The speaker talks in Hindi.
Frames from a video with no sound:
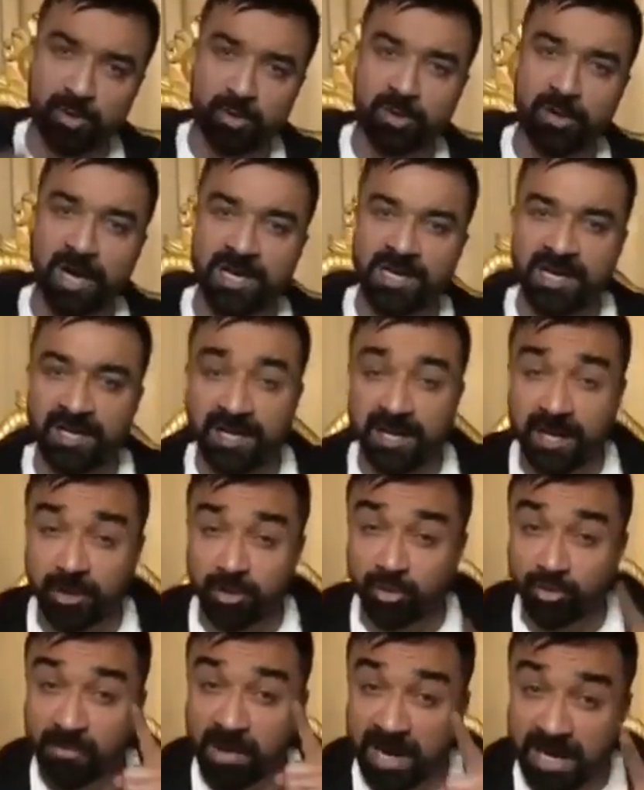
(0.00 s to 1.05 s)
जो गालियां देगा
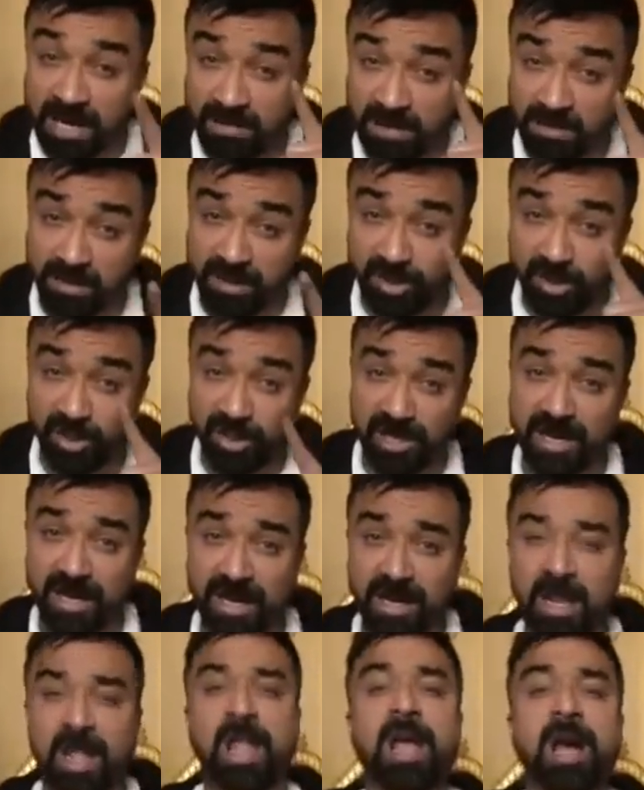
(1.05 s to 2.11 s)
तुम्हारे भी बच्चे हैं